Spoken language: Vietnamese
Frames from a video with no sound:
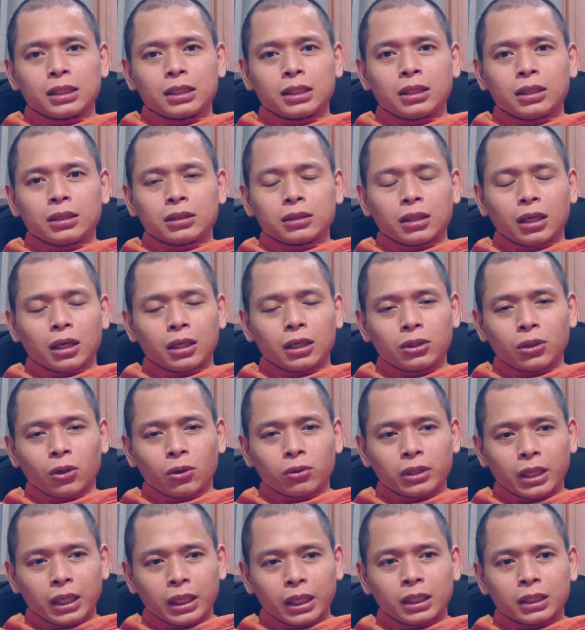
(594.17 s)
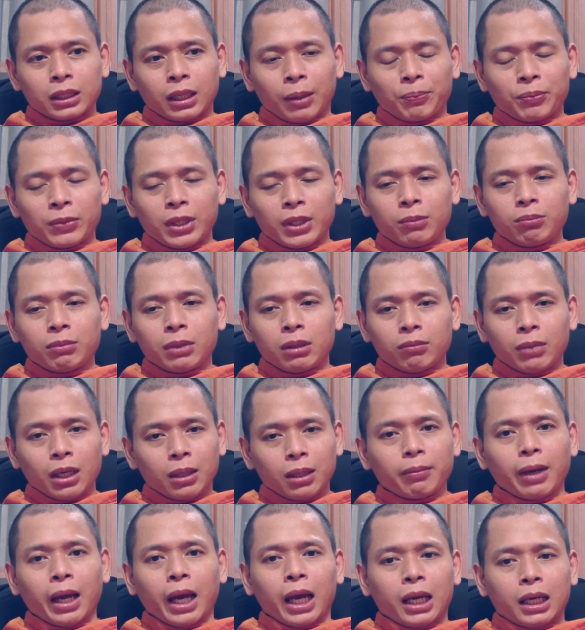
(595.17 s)
tới chỗ này thậm chí mình
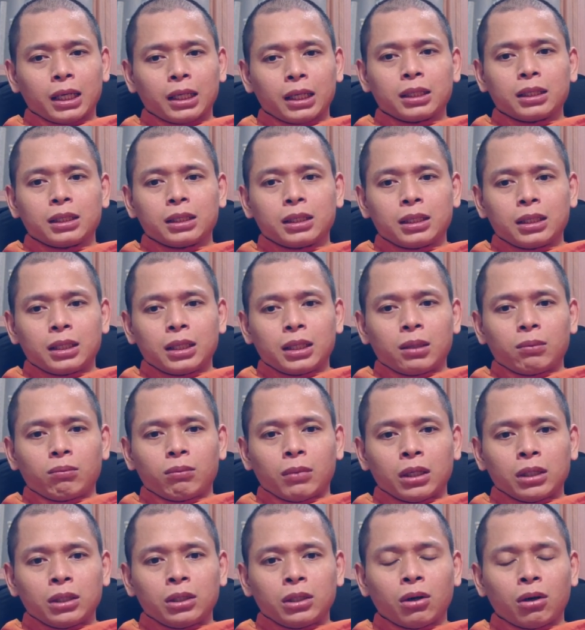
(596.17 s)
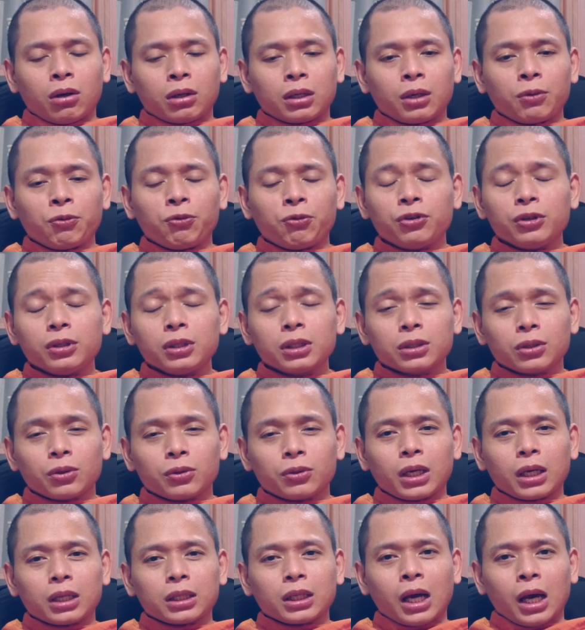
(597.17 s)
mất mạng mà do cái phước nó
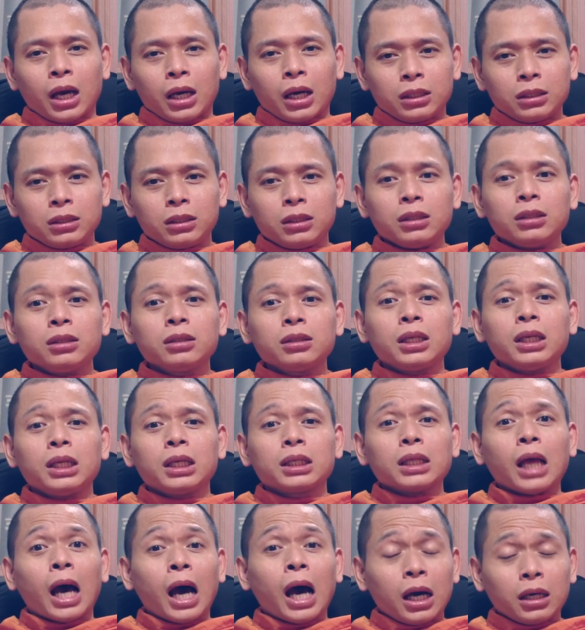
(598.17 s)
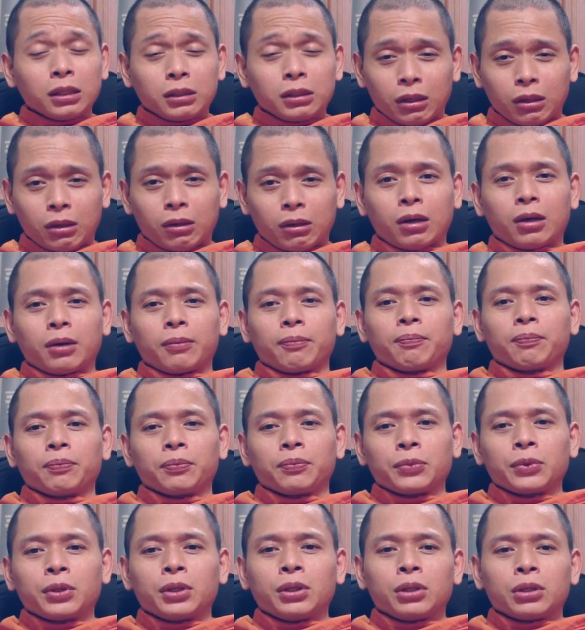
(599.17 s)
nâng đỡ chư thiên đỡ cho
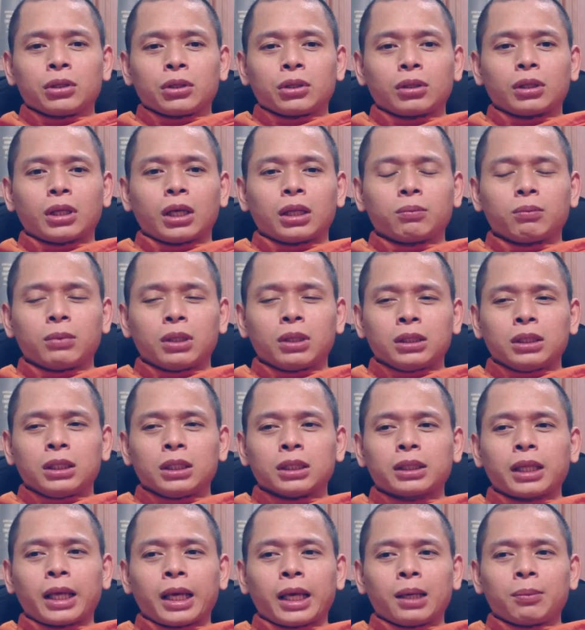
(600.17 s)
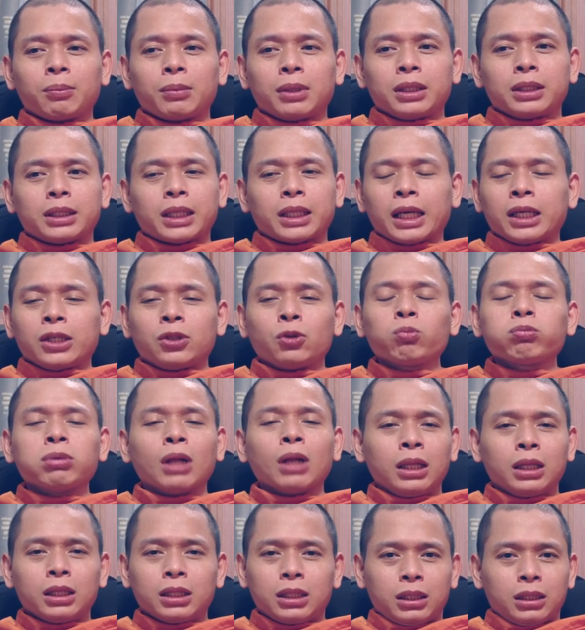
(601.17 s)
cho nên mình chỉ té mình chạy chút
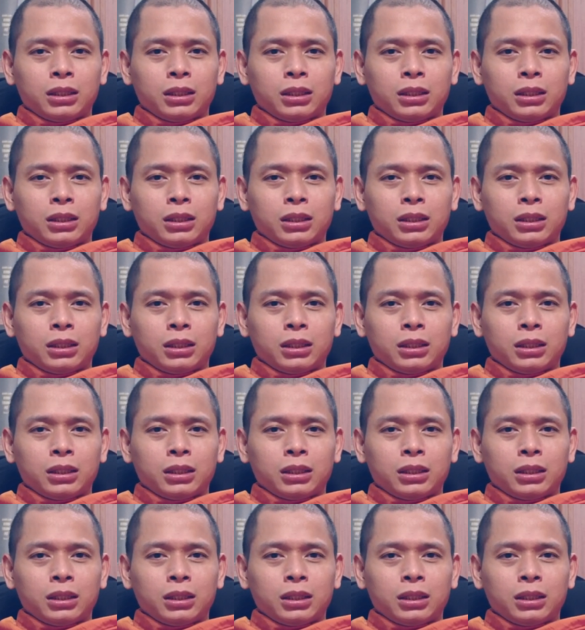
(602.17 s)
đỉnh thôi